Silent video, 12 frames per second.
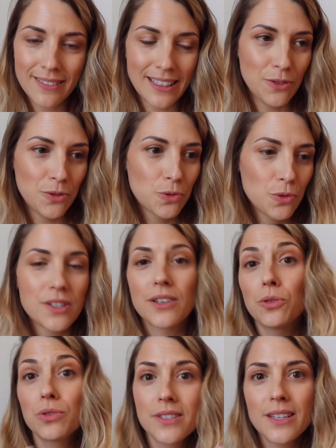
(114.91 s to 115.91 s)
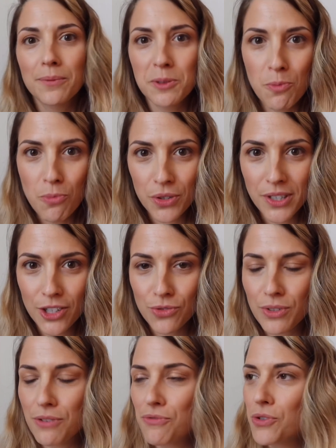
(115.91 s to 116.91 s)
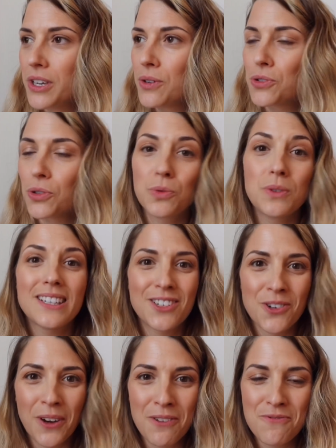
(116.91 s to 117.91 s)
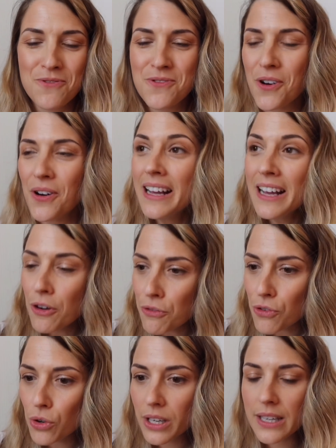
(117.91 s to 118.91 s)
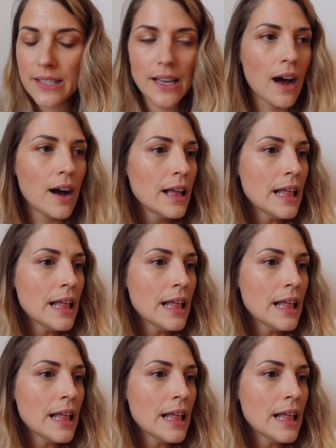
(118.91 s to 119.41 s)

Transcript: et du coup, c'est aussi un petit peu pour ça que je voulais vloguer aujourd'hui, c'est que j'aurais voulu euh, vloguer ça.